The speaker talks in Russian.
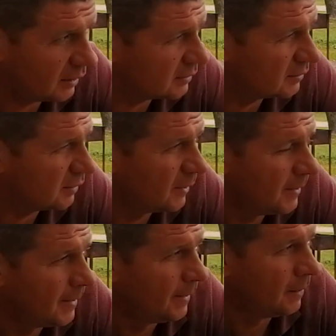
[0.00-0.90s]
смотреть.
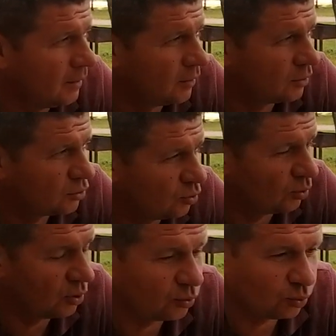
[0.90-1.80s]

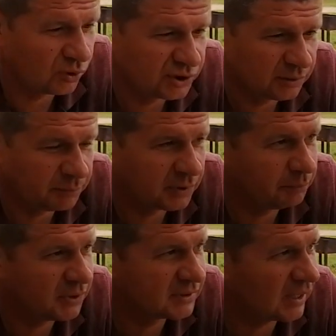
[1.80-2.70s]
Кто хочет
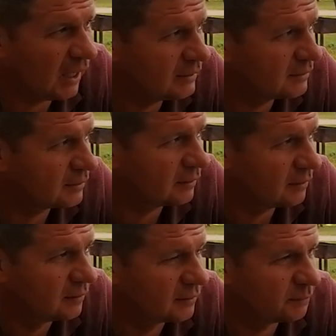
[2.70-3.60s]
подписаться,
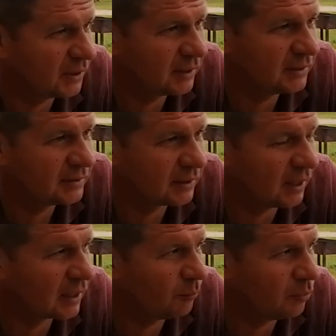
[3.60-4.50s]
смотрите,
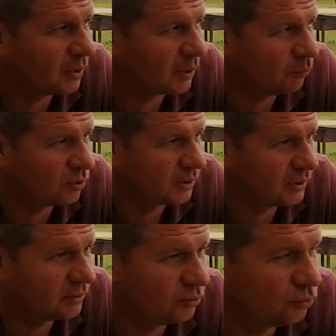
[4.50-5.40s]
как раб
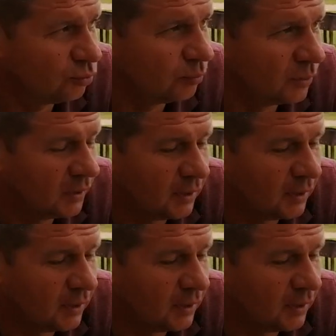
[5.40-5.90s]
работает YouTube.